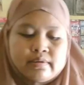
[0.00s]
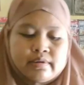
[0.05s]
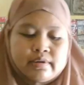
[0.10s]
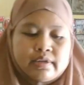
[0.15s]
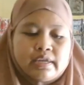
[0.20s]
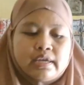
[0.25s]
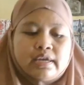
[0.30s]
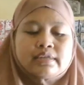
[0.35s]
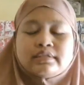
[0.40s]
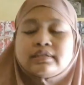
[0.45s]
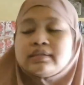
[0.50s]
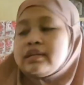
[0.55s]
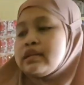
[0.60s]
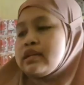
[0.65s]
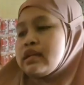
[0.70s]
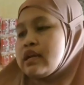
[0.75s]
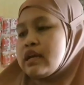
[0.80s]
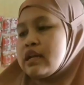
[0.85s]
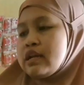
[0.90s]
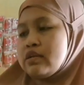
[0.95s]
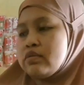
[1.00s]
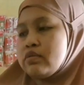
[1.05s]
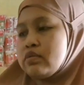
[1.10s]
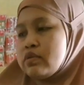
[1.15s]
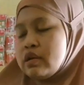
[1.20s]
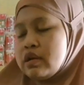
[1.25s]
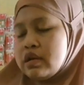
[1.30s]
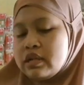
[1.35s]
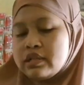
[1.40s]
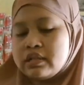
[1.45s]
ya sedidikan lur
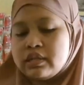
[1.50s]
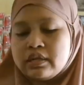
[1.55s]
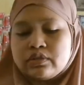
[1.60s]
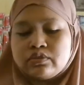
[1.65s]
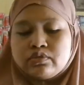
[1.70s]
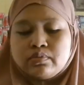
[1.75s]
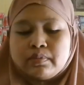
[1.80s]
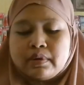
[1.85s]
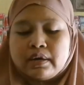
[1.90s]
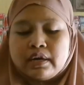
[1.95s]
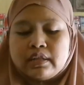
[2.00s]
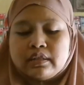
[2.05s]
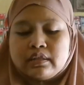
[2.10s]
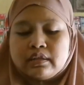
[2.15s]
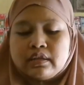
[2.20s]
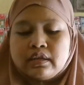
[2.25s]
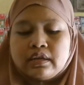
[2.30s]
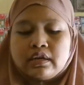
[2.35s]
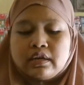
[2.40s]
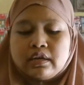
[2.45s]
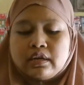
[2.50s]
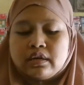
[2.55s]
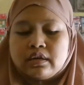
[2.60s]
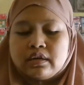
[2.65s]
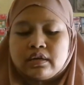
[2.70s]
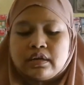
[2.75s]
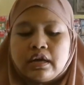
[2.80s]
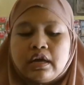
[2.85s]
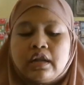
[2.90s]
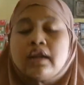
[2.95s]
ngerti Jumat ya
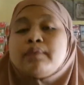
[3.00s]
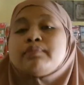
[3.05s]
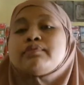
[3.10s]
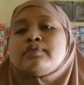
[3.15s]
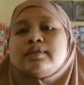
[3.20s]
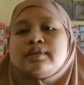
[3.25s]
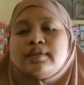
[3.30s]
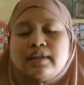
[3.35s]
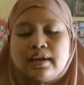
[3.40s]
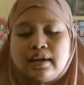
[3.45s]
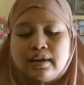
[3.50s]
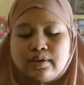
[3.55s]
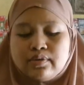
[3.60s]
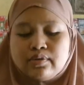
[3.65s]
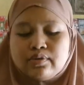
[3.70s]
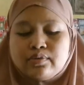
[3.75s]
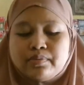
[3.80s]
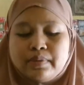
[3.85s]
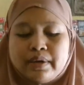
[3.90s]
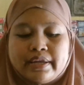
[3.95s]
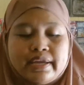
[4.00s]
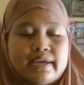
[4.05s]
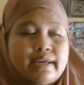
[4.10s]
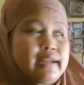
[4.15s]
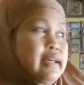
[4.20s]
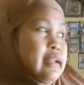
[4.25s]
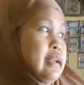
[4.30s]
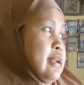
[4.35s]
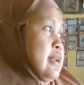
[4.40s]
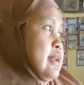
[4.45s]
alhamdulillah gue
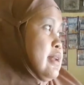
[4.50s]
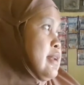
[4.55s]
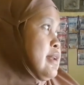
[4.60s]
lumayan